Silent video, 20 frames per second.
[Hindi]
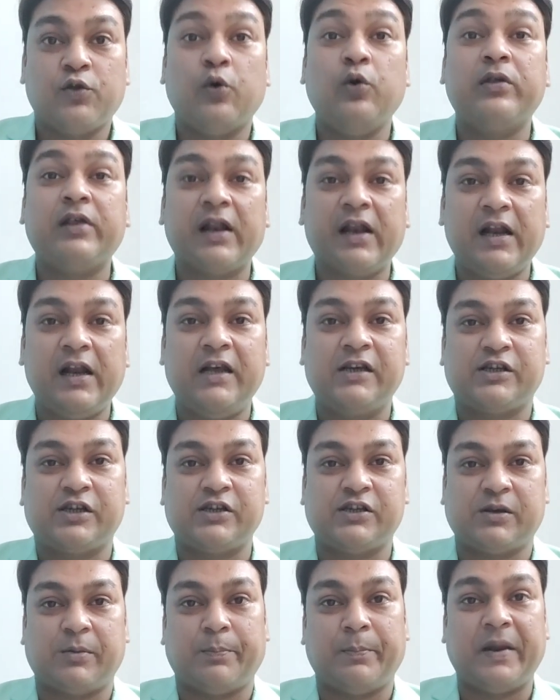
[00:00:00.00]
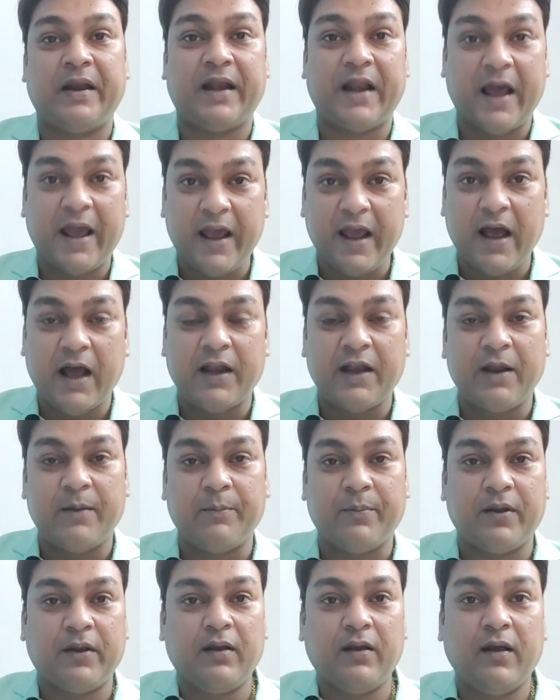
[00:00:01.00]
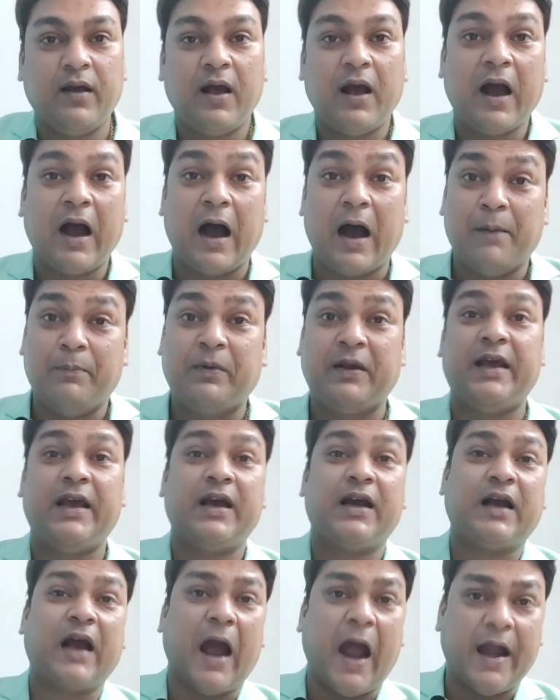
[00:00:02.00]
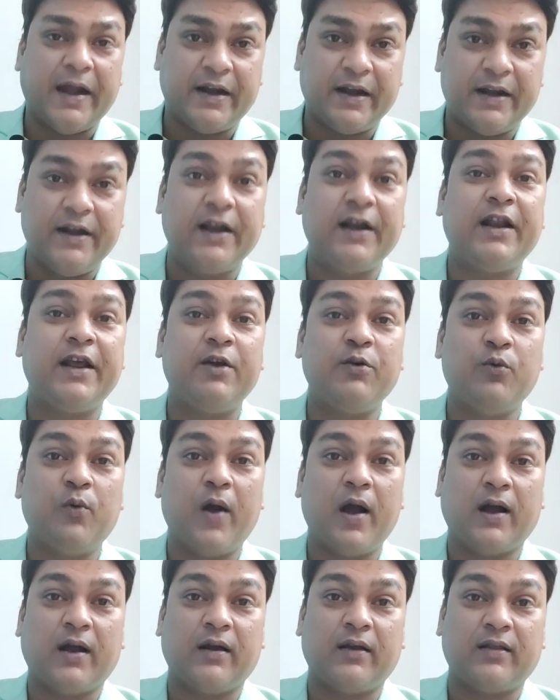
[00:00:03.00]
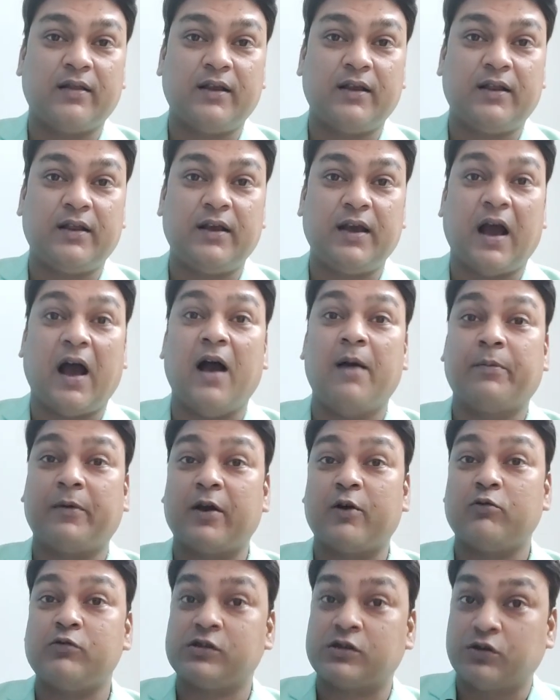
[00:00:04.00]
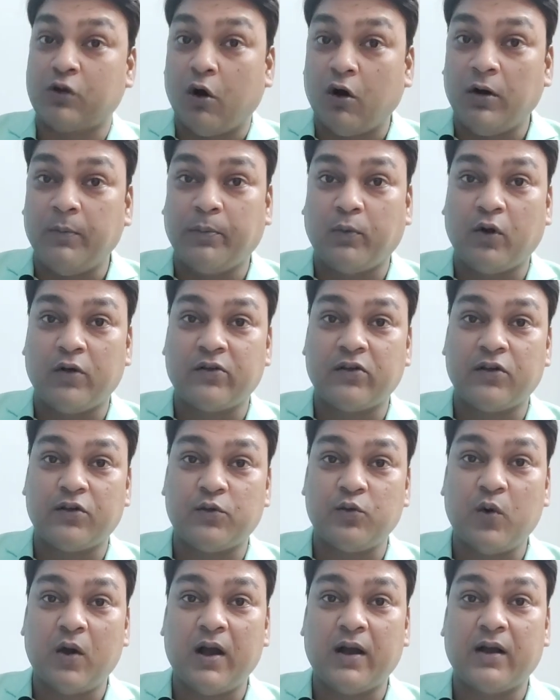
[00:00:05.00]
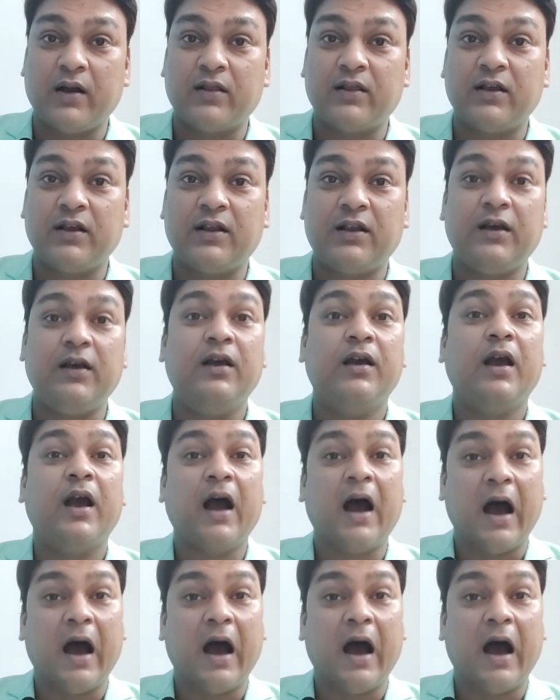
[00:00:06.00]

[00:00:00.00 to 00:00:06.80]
तो उस रिलेशनशिप में नए आने पे आपकी एक आइडेंटिटी हुआ करती थी आपके कुछ थॉट प्रोसेस हुआ करते थे